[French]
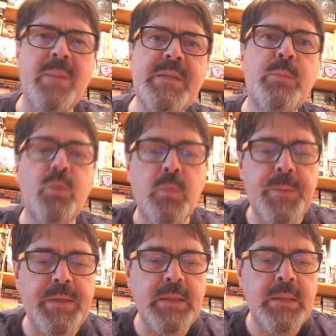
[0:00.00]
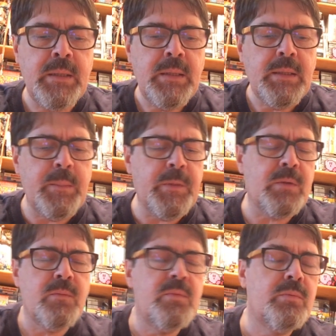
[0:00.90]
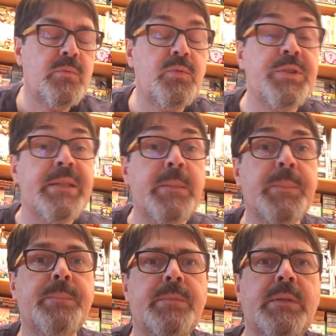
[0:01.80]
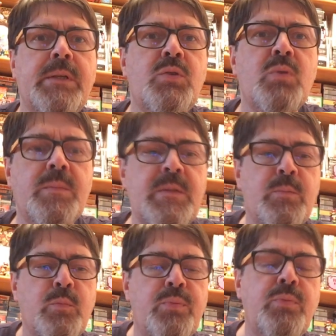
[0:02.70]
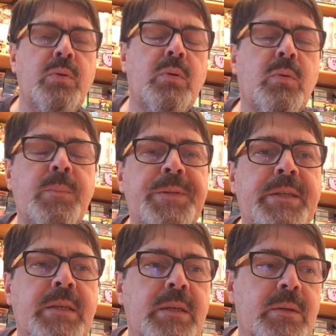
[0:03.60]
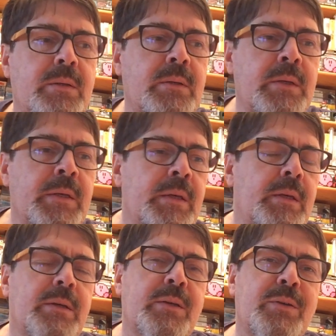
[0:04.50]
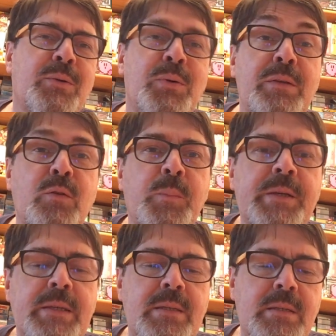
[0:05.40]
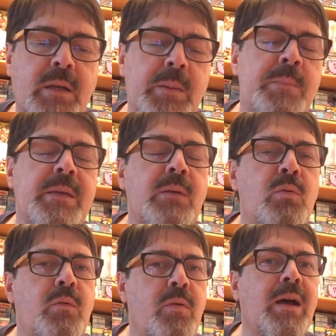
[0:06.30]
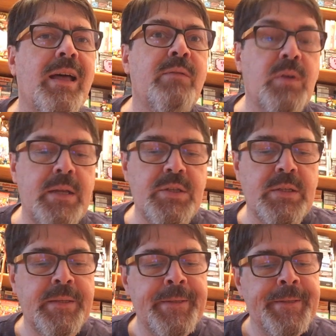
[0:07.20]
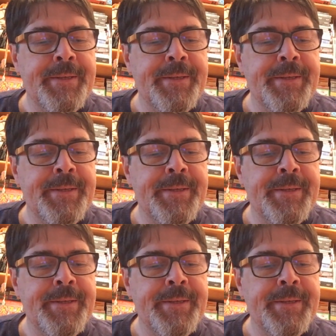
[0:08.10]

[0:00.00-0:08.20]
un petit peu compliqué. Et puis quand vous touchez des, jeux un petit peu plus compliqués au niveau prix, c'est quand même bien de le voir avant de l'acheter.